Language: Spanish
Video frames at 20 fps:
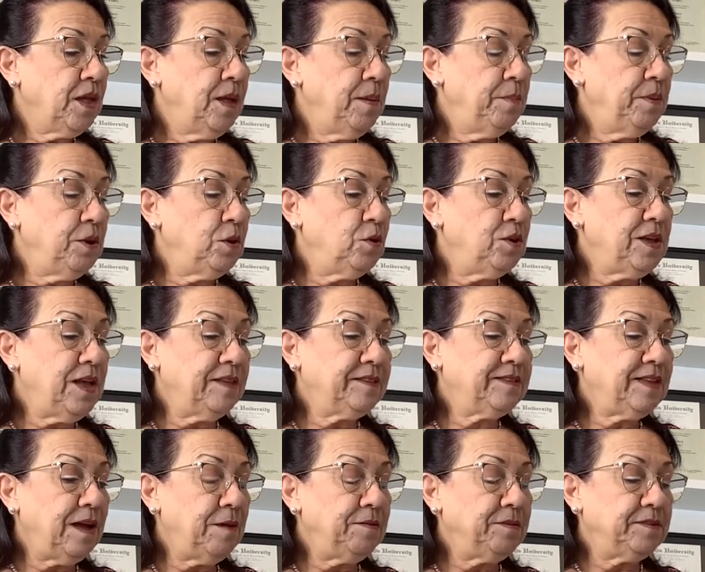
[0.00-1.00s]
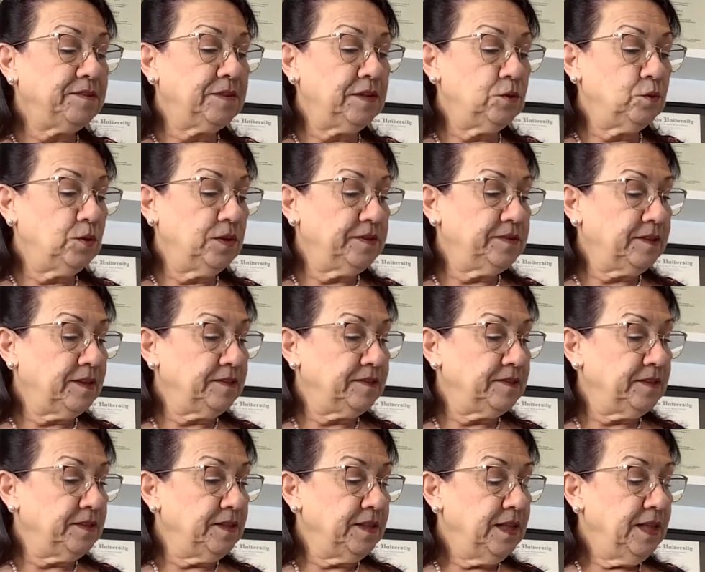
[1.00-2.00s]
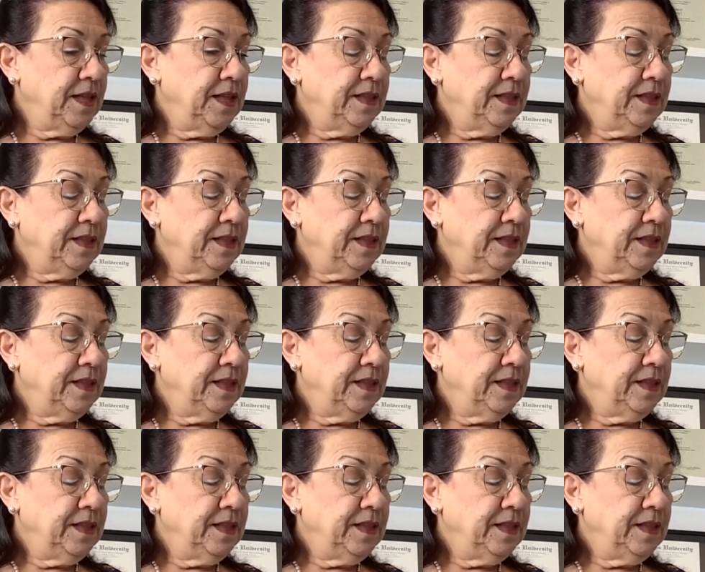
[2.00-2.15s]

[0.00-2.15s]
Pero ya sabes que no es así.